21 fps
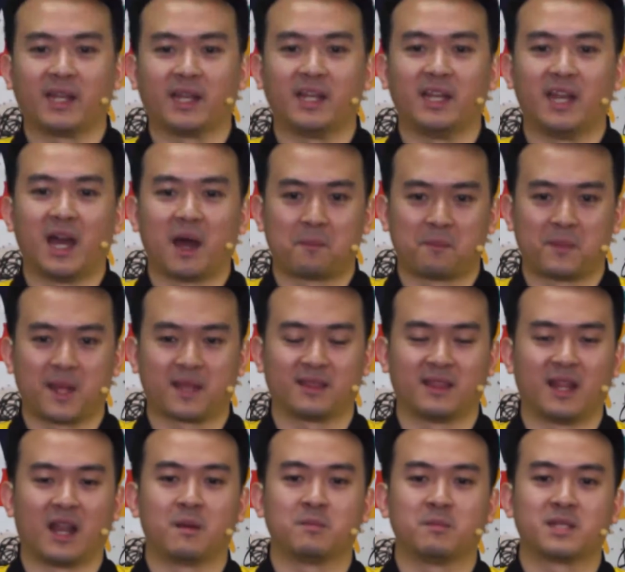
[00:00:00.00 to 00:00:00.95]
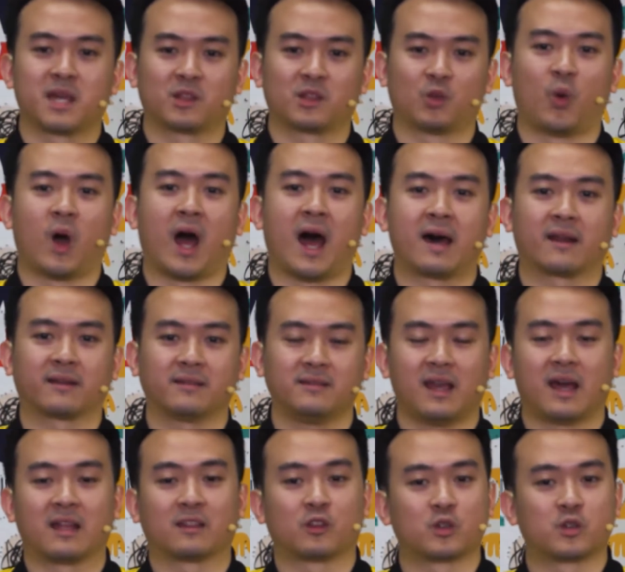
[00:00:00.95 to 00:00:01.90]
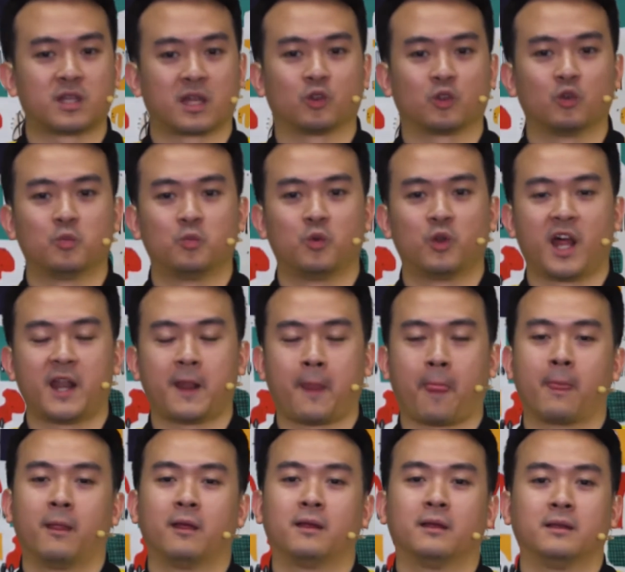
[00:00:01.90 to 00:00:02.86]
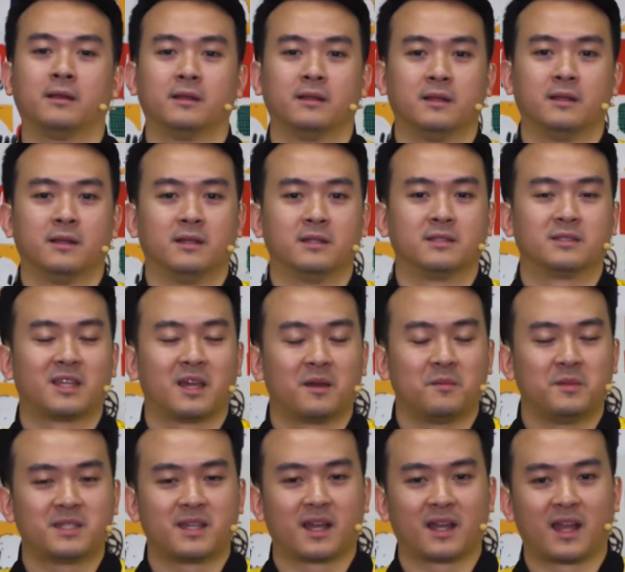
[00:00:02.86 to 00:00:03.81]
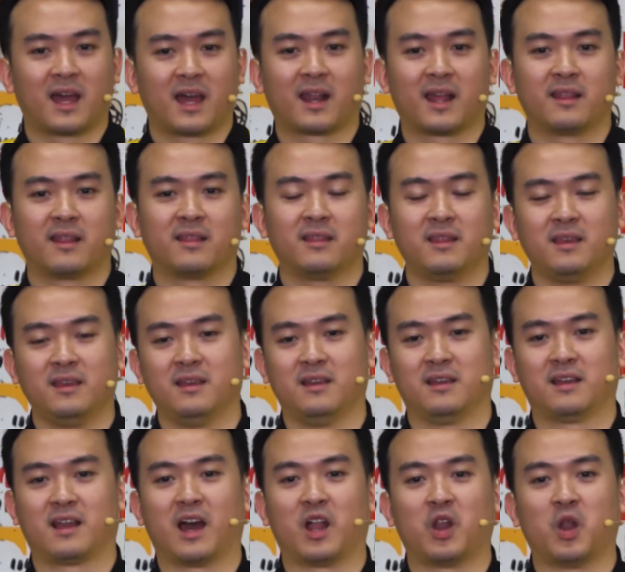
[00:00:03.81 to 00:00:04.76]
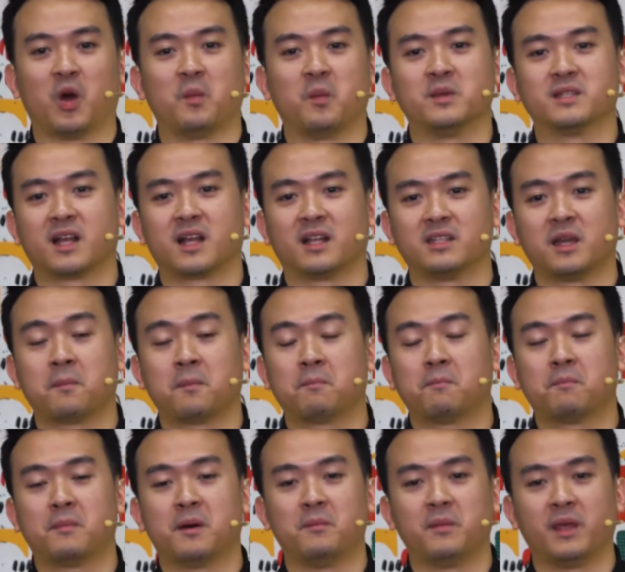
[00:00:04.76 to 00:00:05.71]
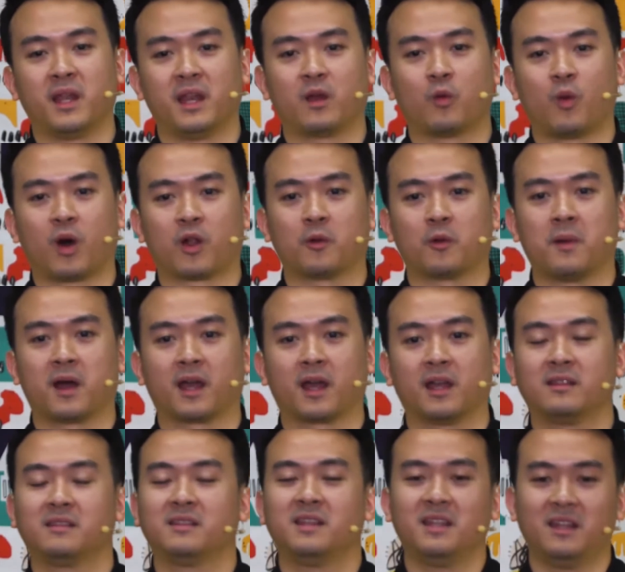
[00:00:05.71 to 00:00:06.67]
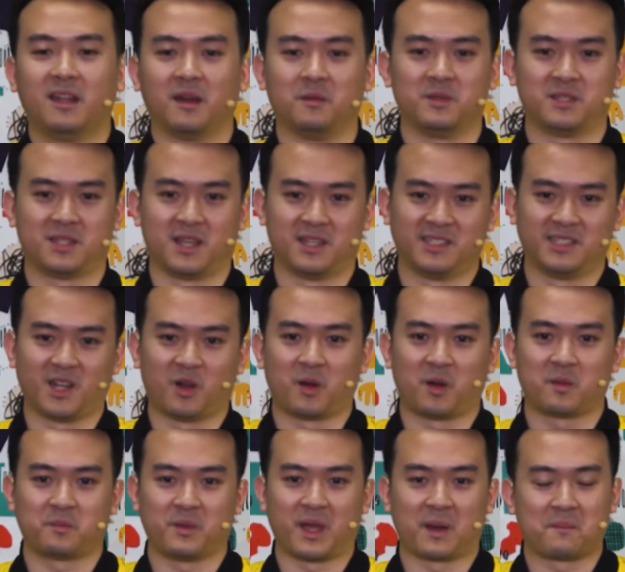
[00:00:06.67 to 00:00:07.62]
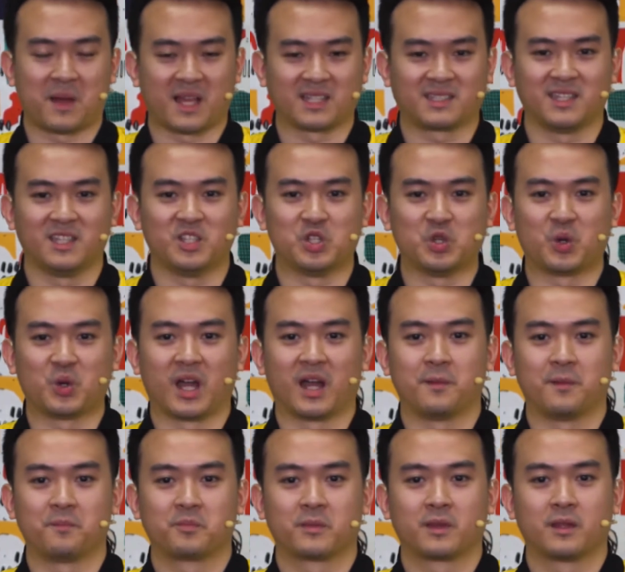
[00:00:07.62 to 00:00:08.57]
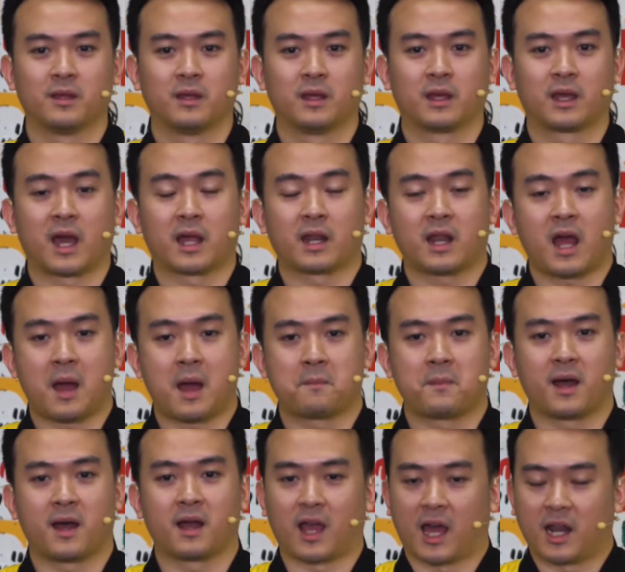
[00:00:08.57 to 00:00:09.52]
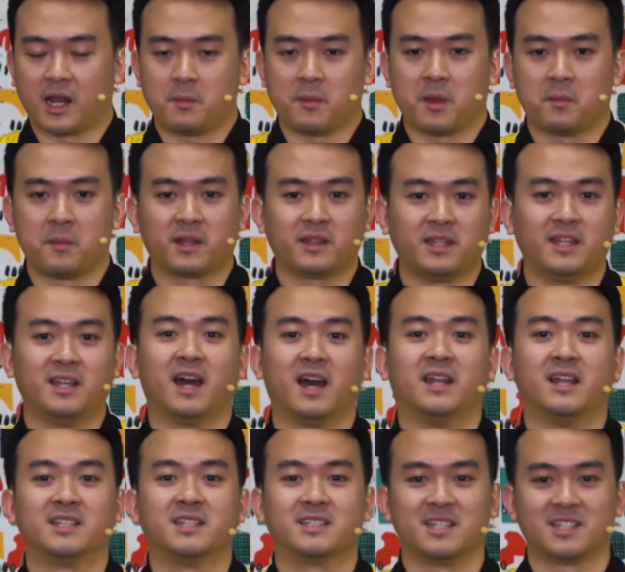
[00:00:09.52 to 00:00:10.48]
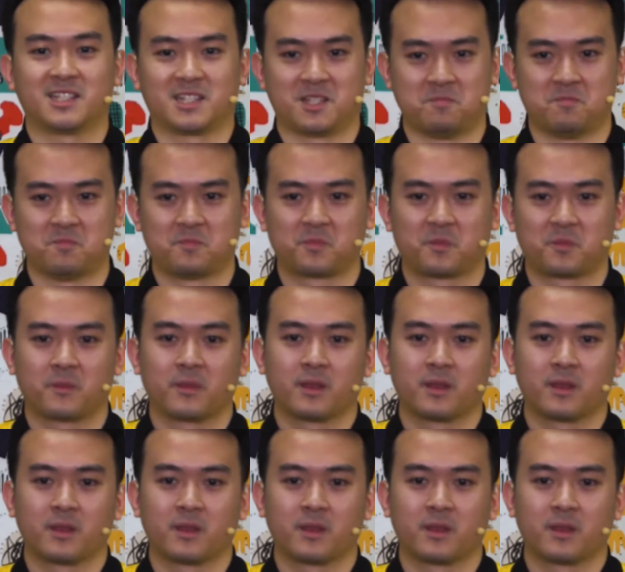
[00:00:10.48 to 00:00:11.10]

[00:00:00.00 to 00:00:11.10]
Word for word: yang didapat dalam satu hari atau satu bulan. Saya bisa garanti kalau misalnya pemilik warung makan tidak bisa jawab yang pasti juga. Karena apa? Karena memang tidak ada sistem.